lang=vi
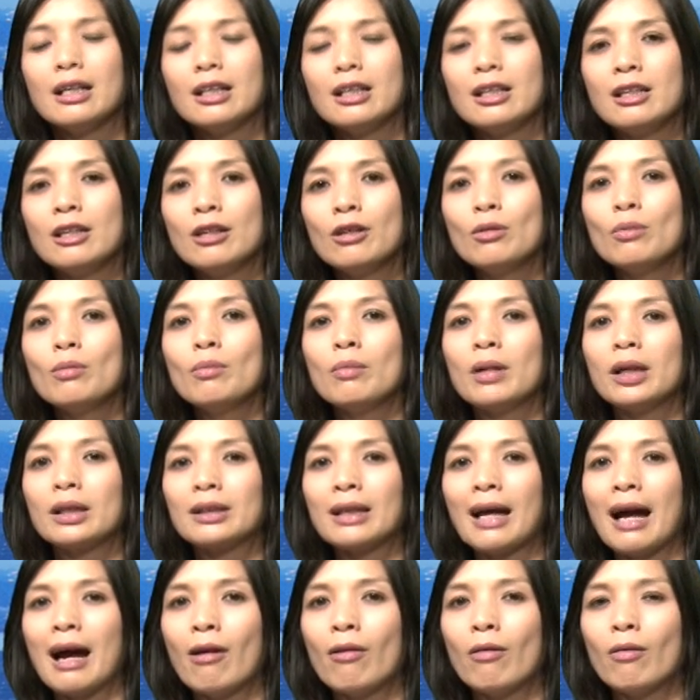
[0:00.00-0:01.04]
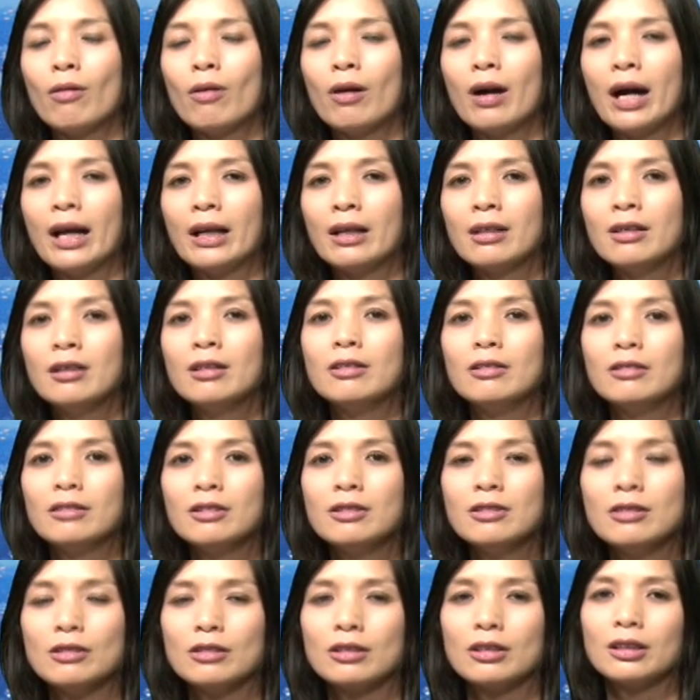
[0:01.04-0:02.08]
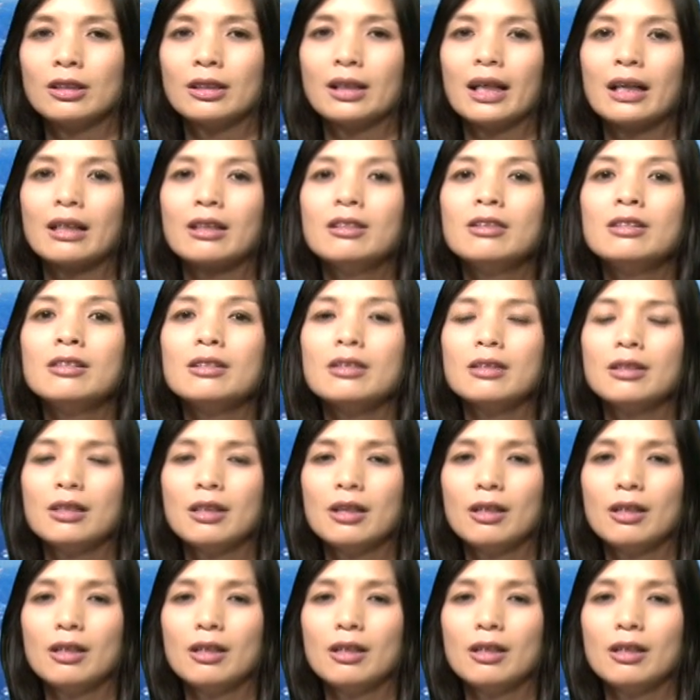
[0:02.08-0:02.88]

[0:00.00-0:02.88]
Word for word: nếu mà tạo ảnh hưởng được trên các nước